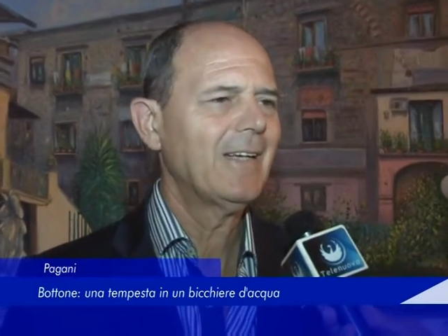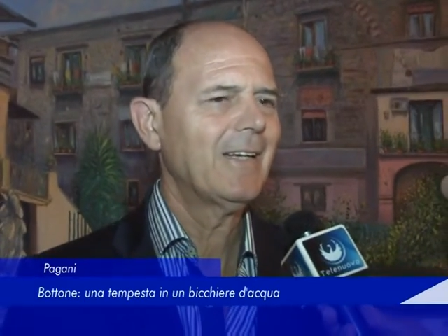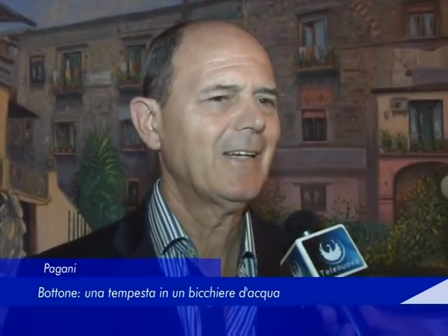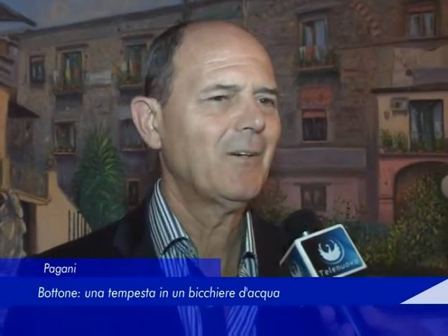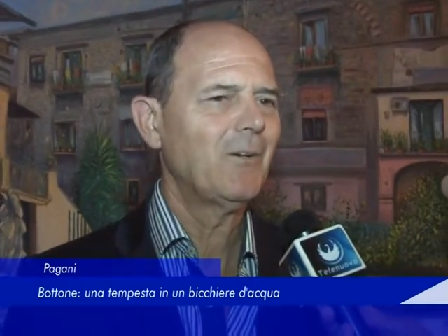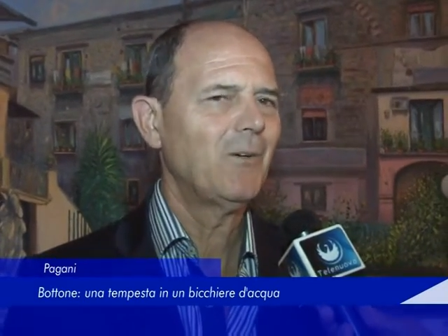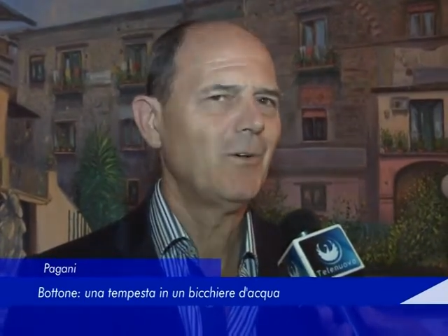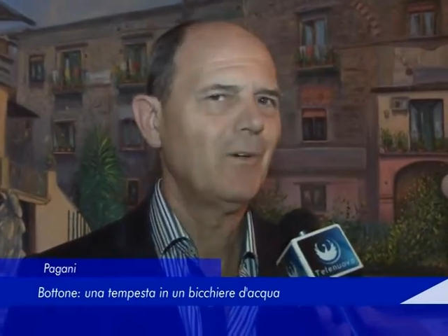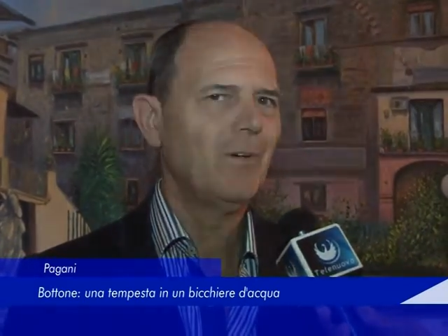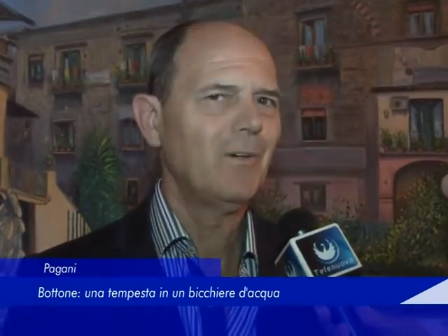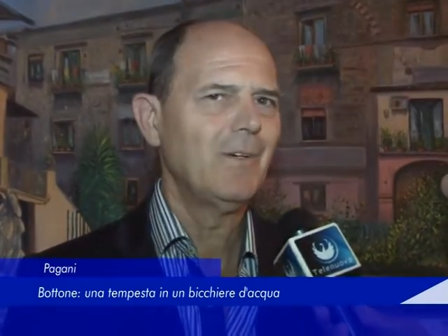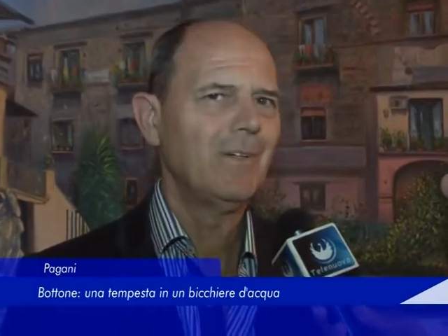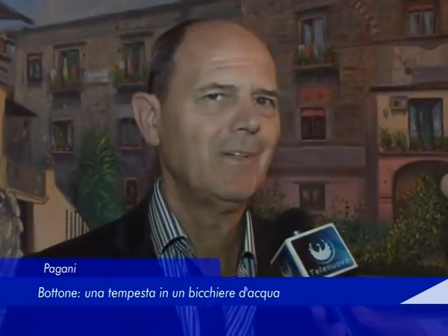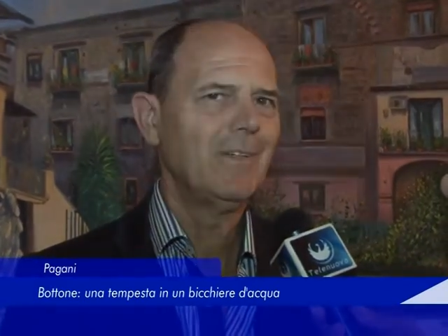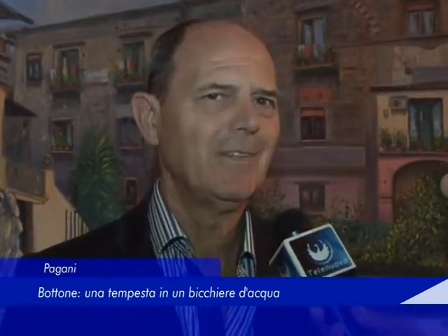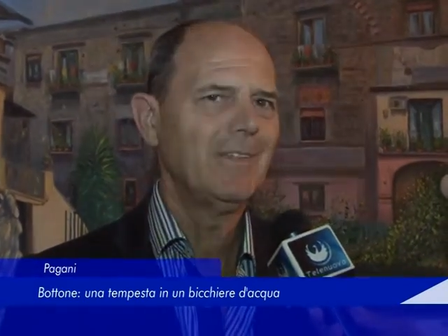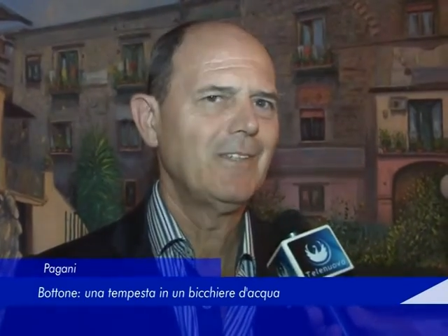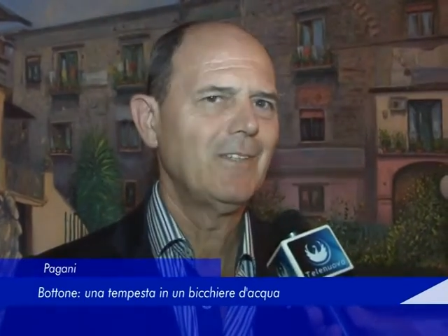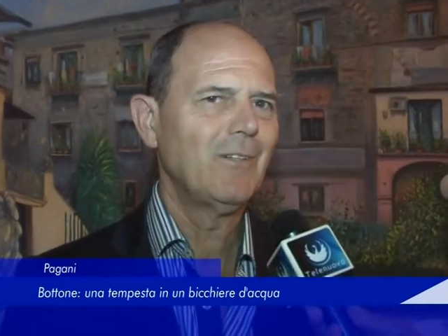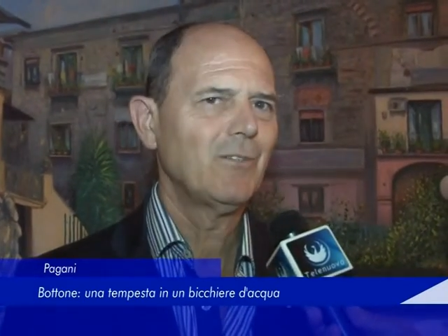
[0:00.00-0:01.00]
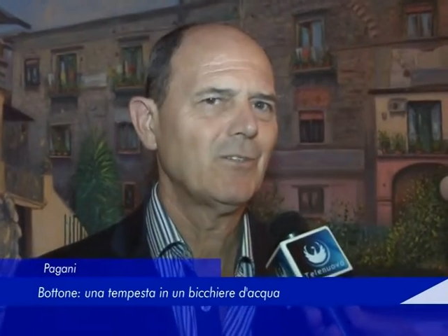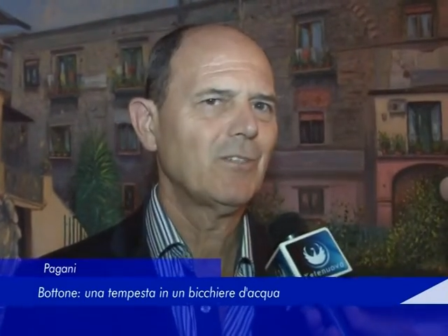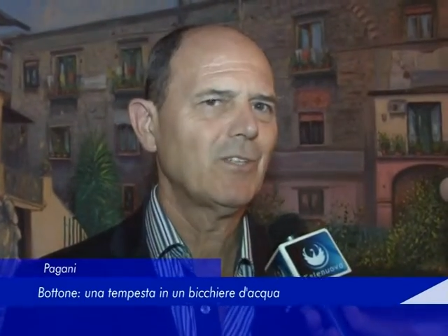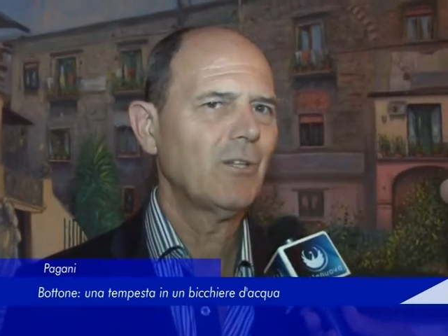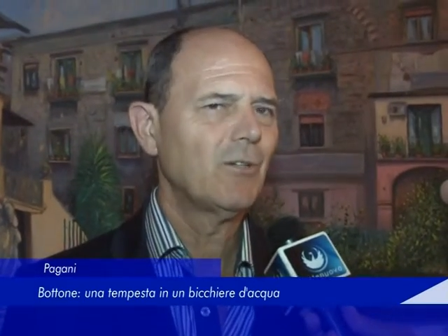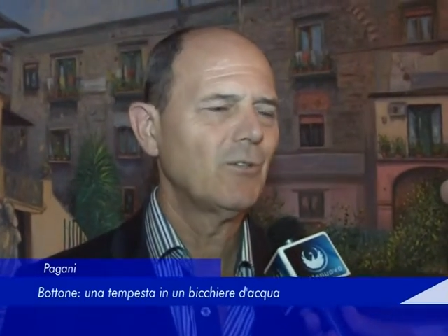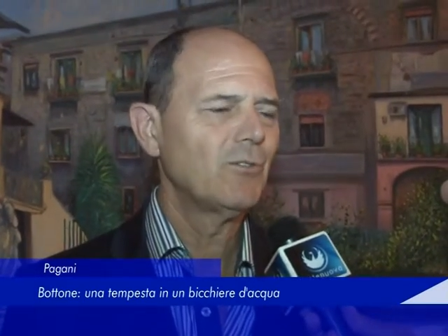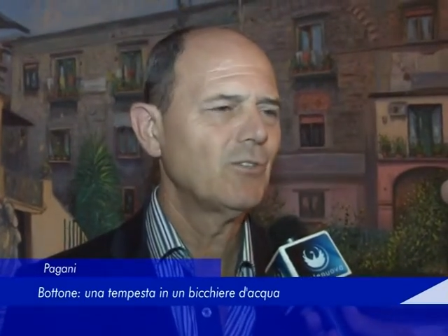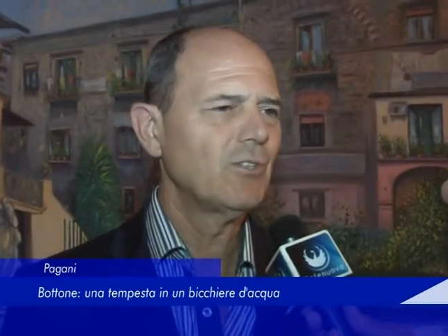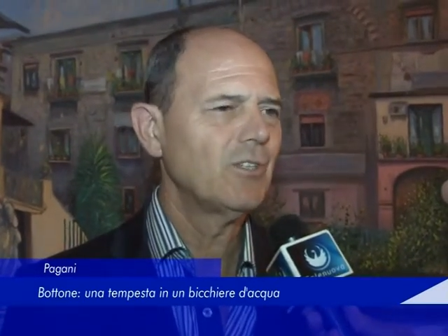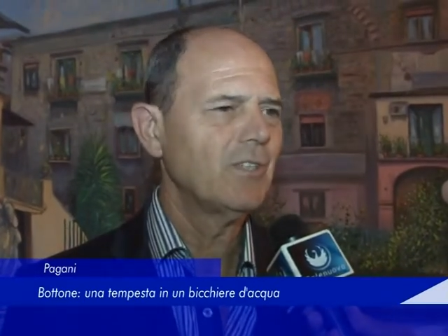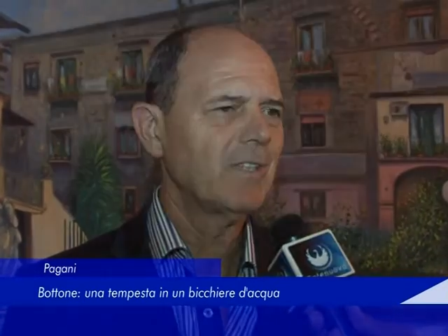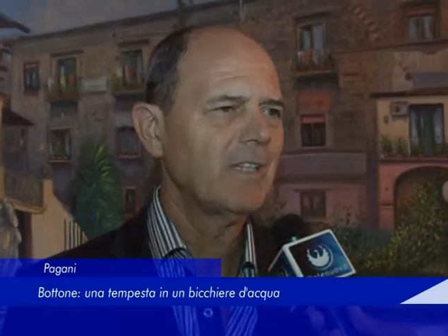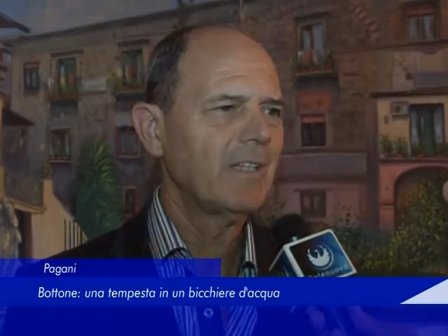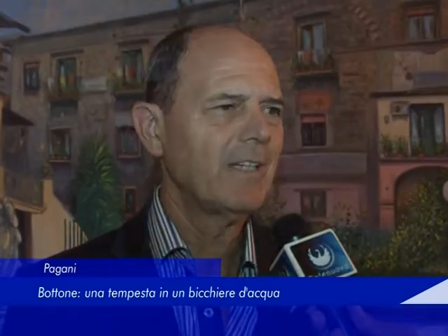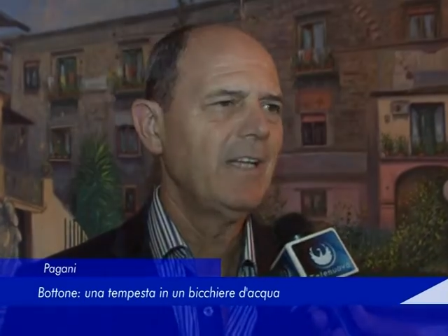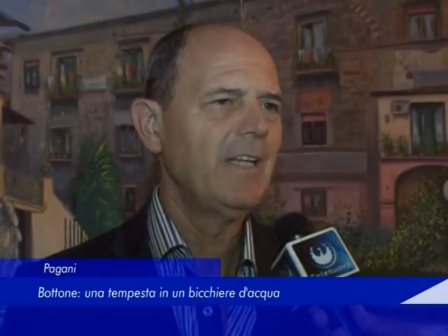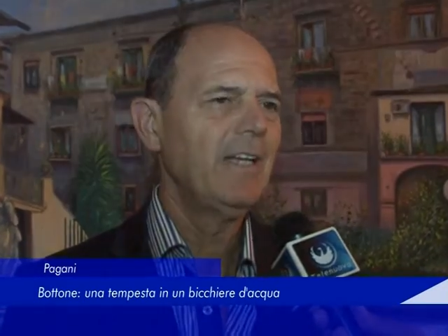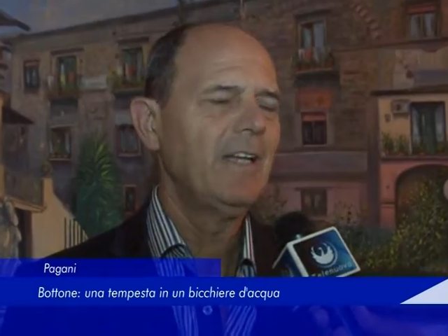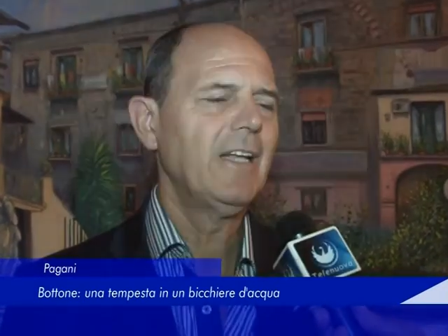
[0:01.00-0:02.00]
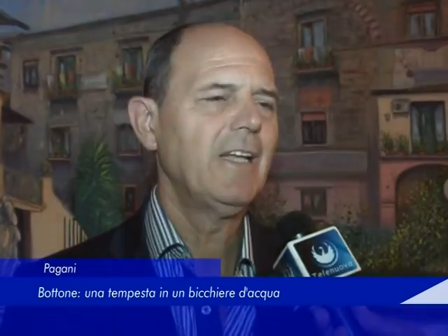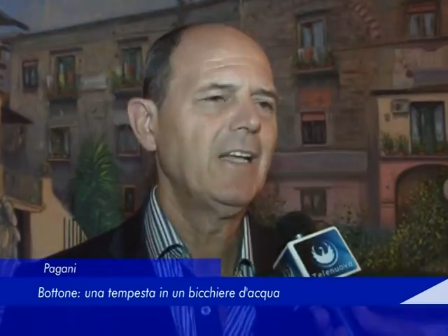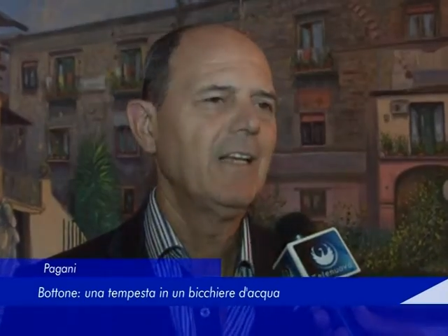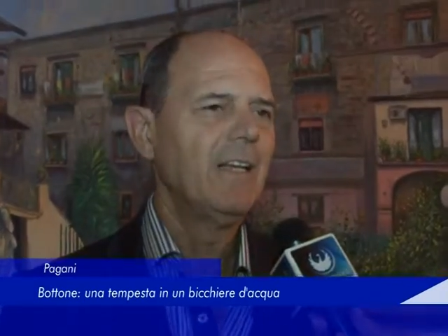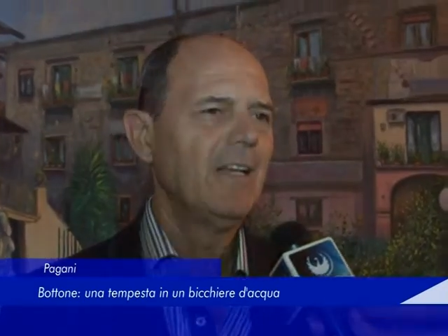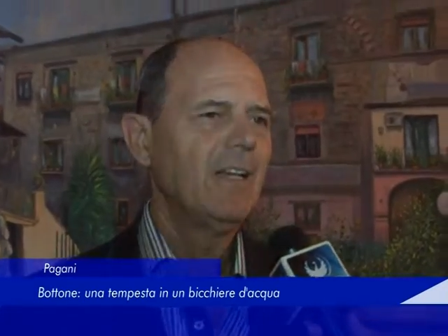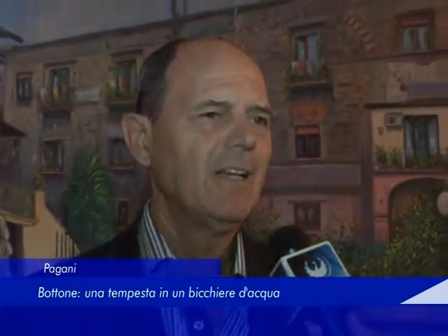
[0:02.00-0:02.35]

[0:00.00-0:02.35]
ecco, eh, i nostri concittadini